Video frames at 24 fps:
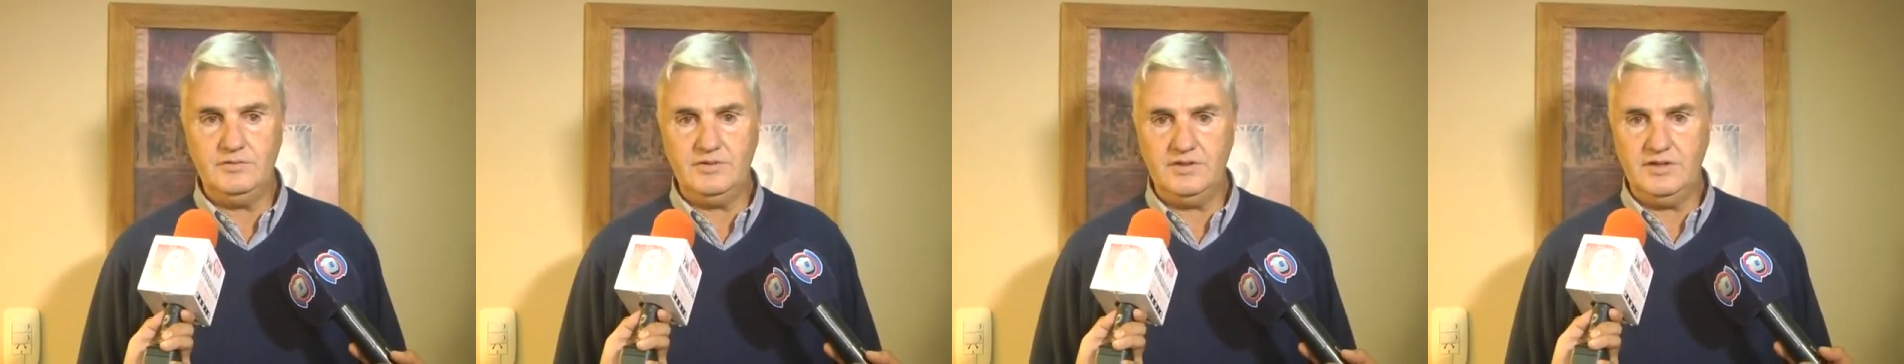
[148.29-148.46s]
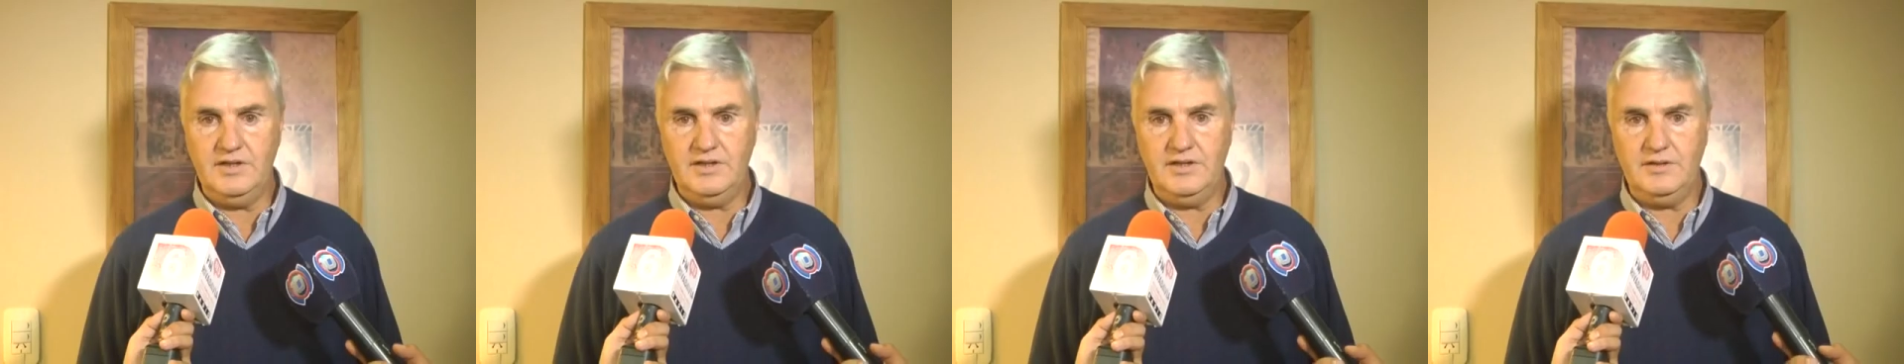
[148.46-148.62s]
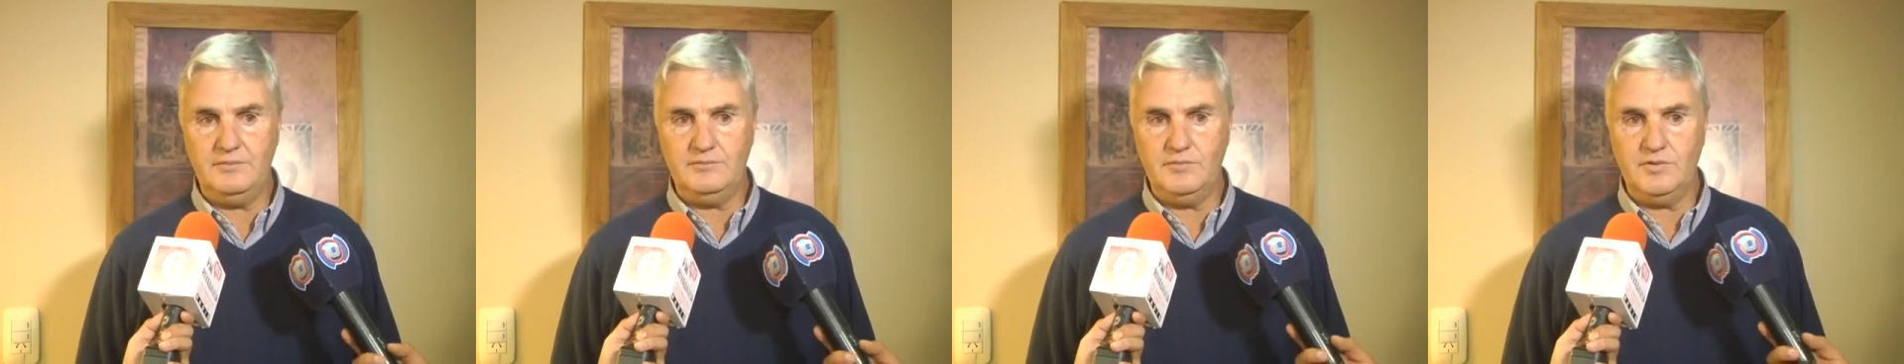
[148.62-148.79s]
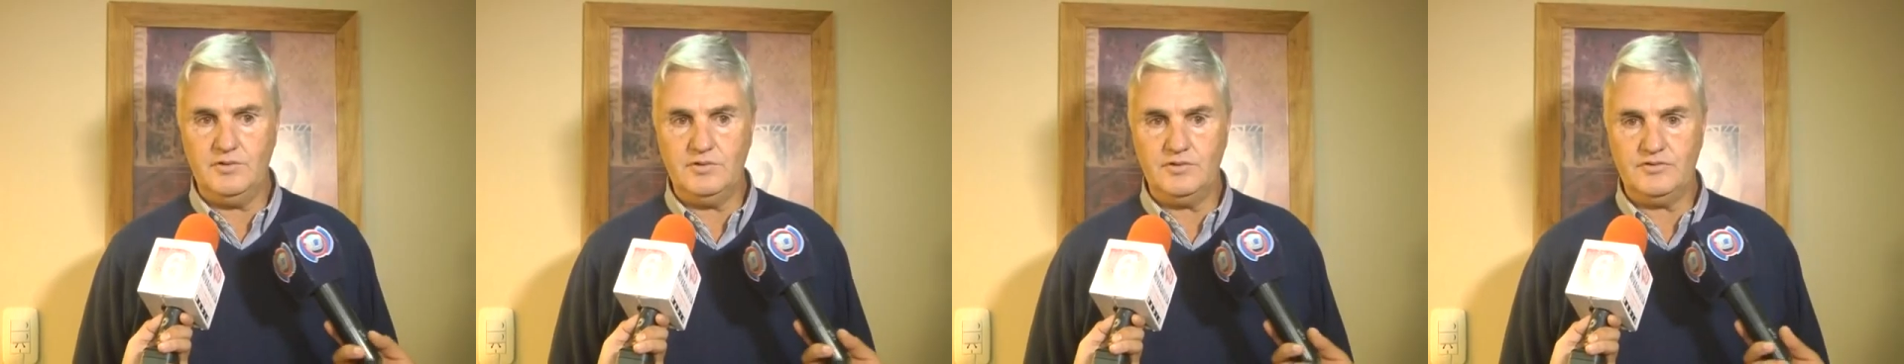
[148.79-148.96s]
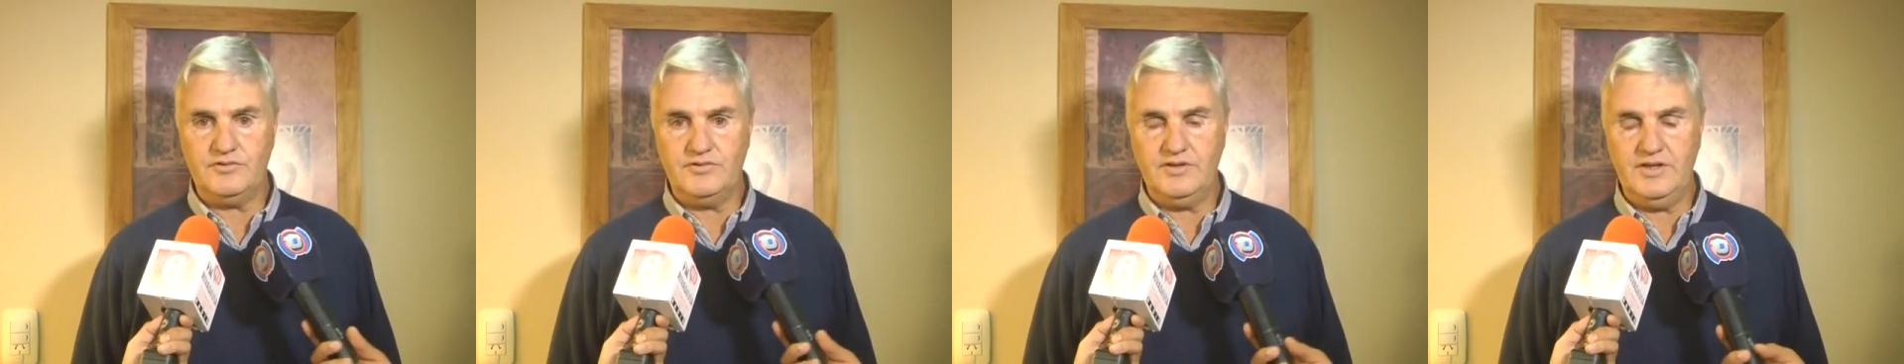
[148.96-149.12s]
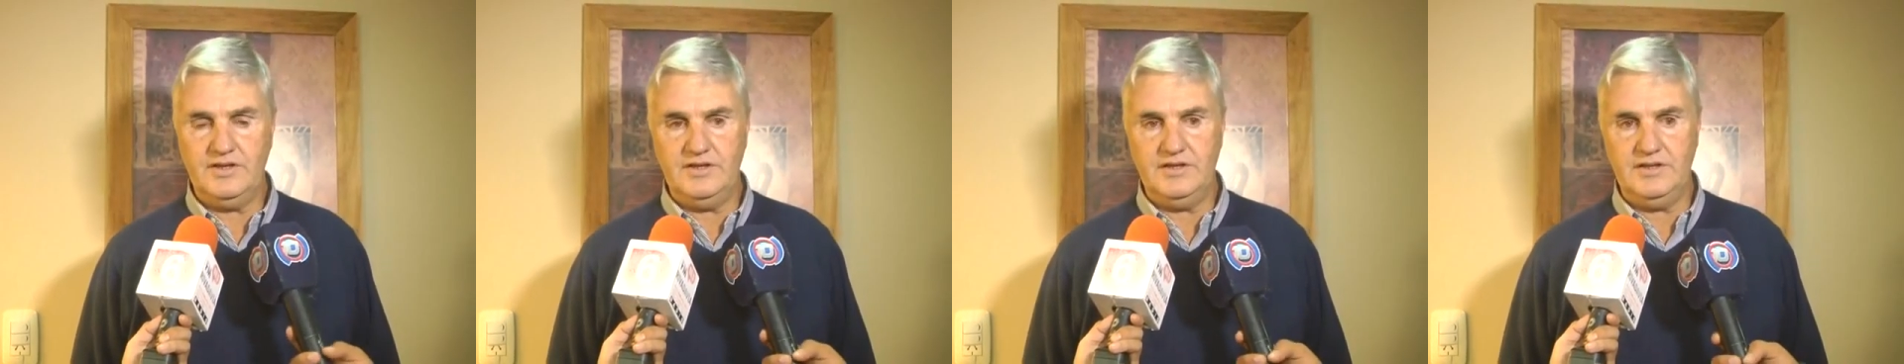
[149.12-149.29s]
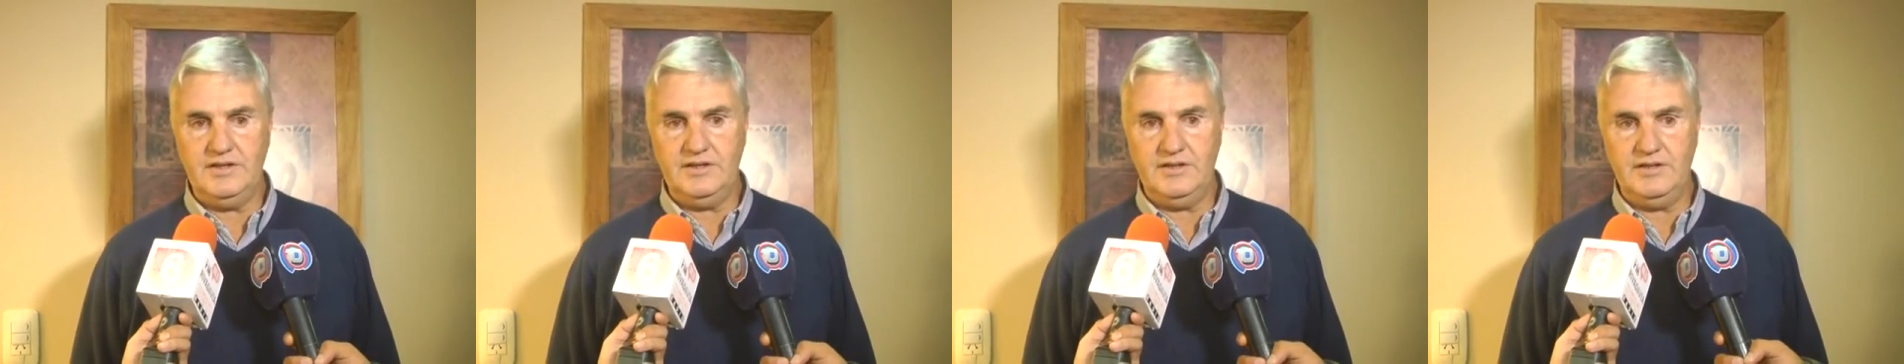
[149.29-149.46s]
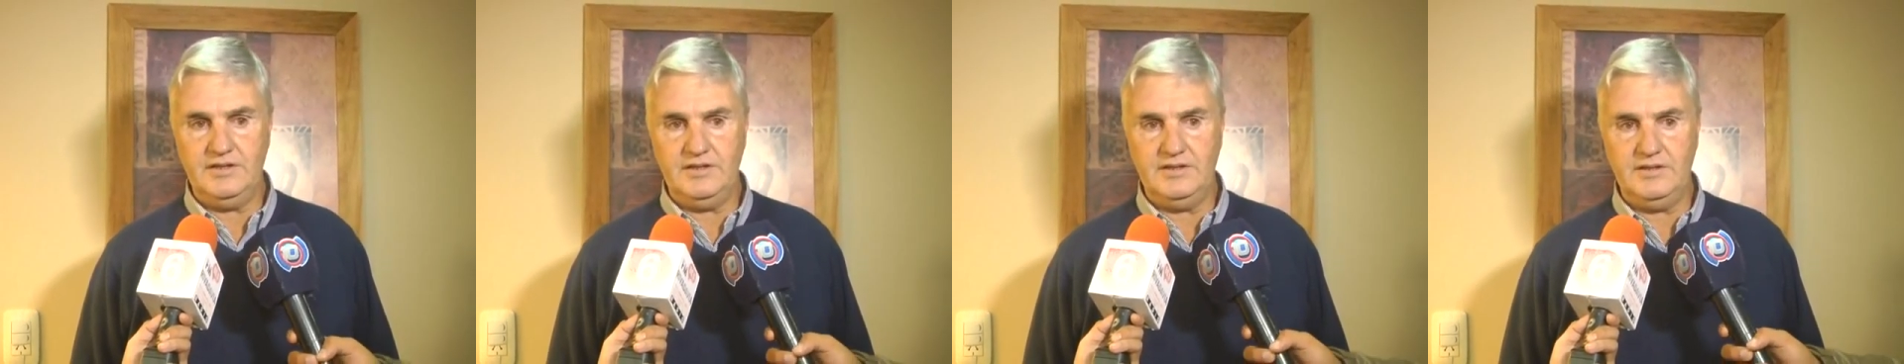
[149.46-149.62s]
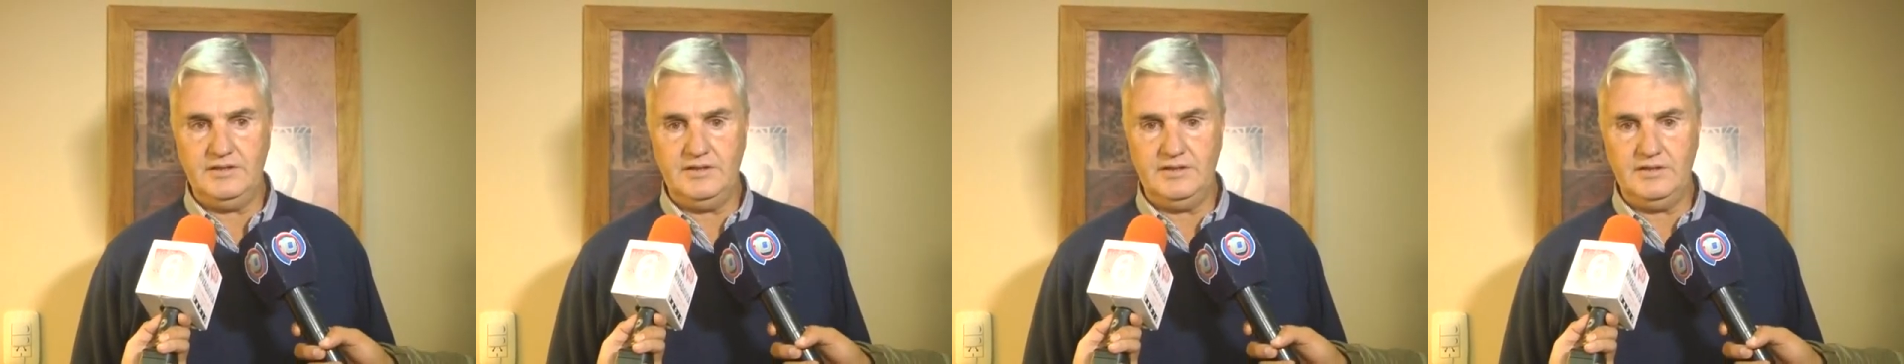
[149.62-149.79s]
digamos,
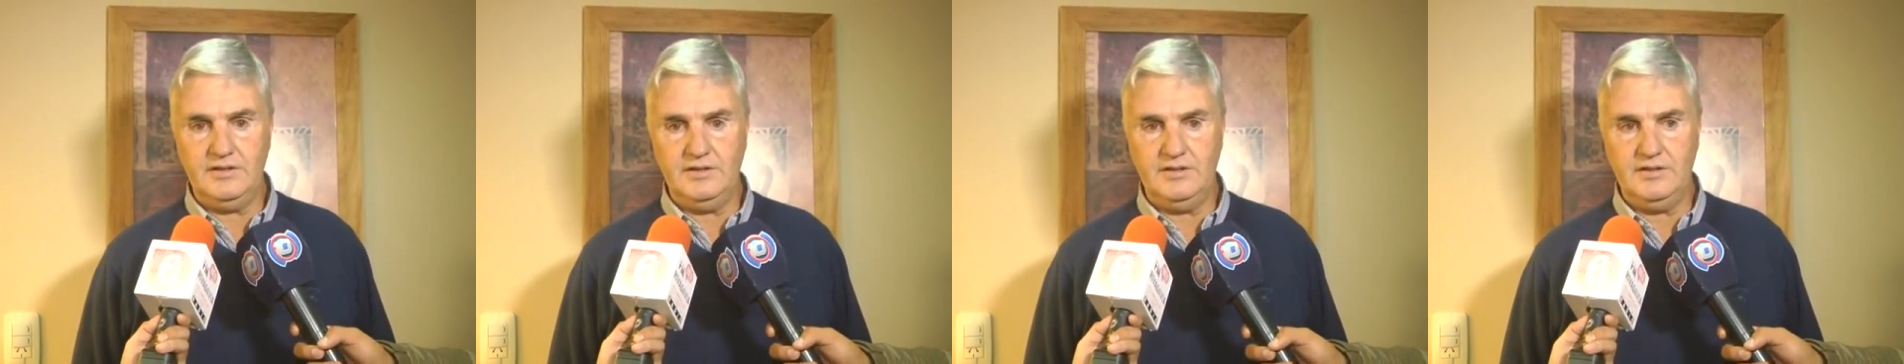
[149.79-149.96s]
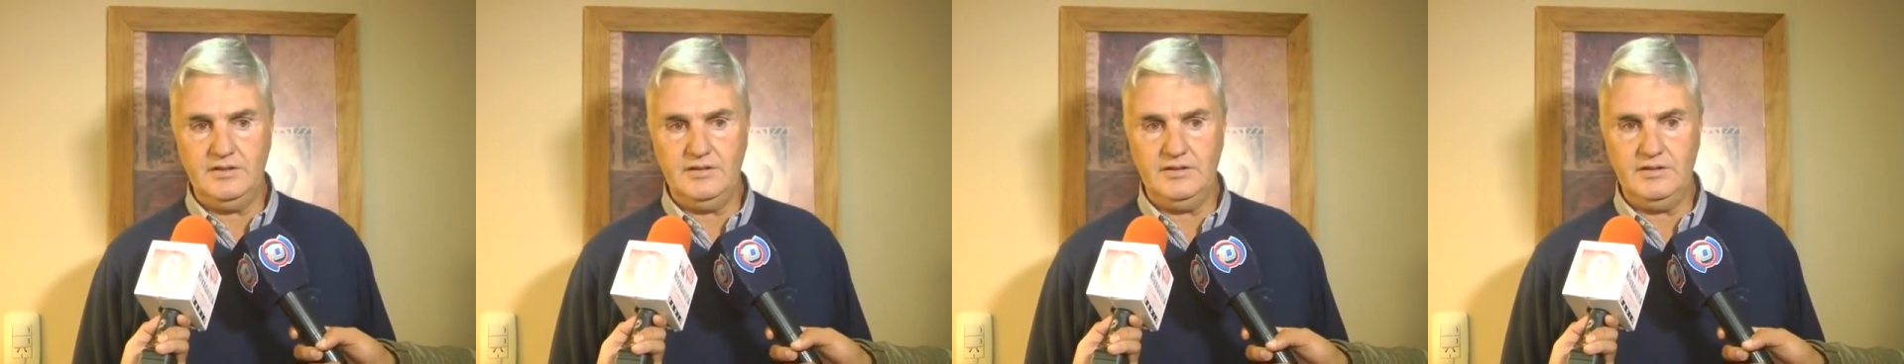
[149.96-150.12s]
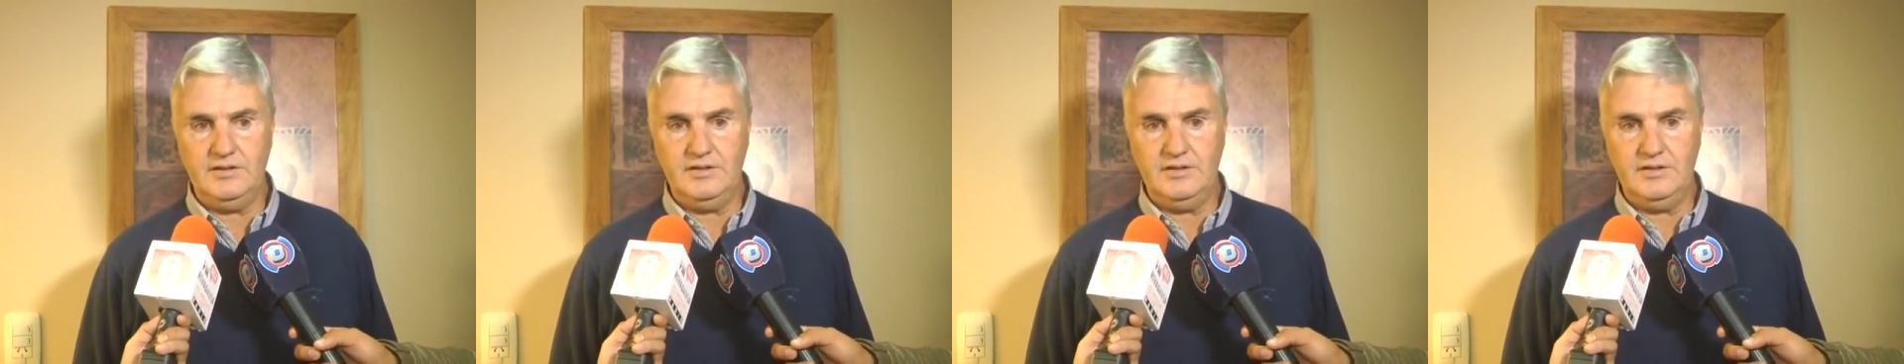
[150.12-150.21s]
eh,